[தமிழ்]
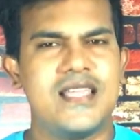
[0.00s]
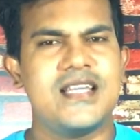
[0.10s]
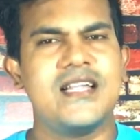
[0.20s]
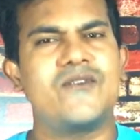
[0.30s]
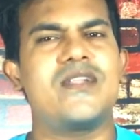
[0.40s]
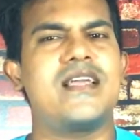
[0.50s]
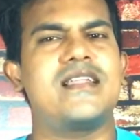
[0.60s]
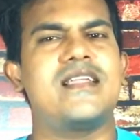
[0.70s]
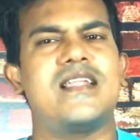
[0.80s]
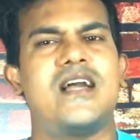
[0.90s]
இதுக்கு நடுவில்
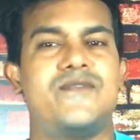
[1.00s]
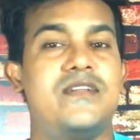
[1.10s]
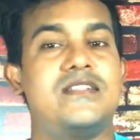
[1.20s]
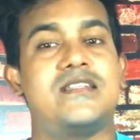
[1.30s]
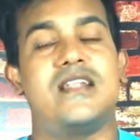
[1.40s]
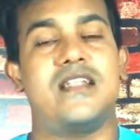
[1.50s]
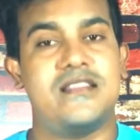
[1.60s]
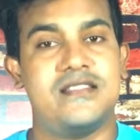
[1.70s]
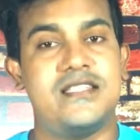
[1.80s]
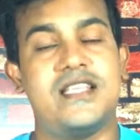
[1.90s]
என்னென்ன அட்வென்ச்சர்
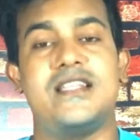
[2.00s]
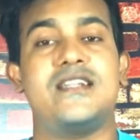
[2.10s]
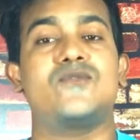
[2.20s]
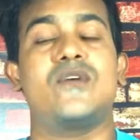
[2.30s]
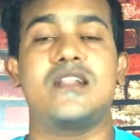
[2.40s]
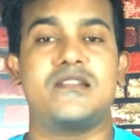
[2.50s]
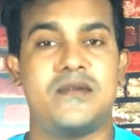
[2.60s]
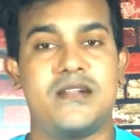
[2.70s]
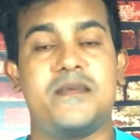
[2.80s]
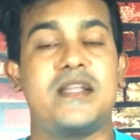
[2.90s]
நடந்துச்சு என்னென்ன
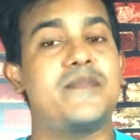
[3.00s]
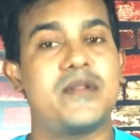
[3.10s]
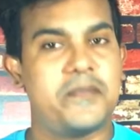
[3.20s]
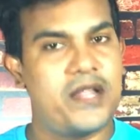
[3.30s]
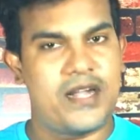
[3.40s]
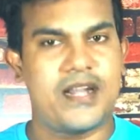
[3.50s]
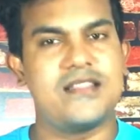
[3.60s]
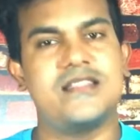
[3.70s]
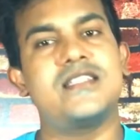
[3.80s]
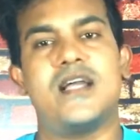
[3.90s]
சுவாரஸ்யமான பரபரப்புலாம்
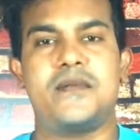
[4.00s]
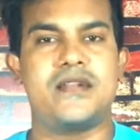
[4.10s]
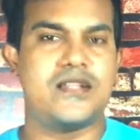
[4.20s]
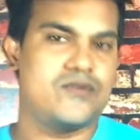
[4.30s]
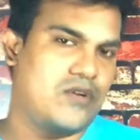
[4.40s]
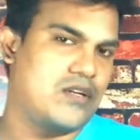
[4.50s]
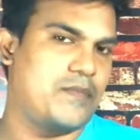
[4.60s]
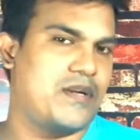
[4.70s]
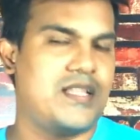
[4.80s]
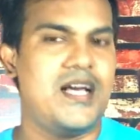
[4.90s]
நடந்துச்சு அப்படின்றத சொல்கிற
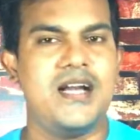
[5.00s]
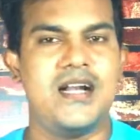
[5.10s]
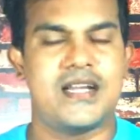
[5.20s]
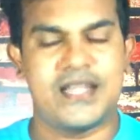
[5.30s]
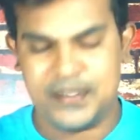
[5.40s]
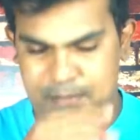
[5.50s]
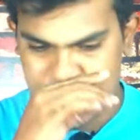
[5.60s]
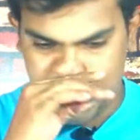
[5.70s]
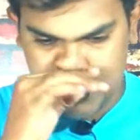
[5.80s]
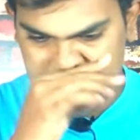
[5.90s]
படம் தான் கிரைம்
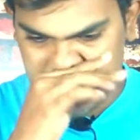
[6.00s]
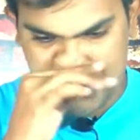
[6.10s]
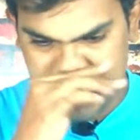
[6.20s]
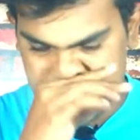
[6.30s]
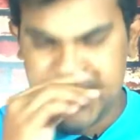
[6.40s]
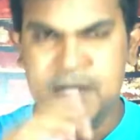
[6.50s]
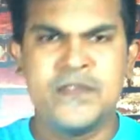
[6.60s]
மேட்ச் அப்படின்ற படம்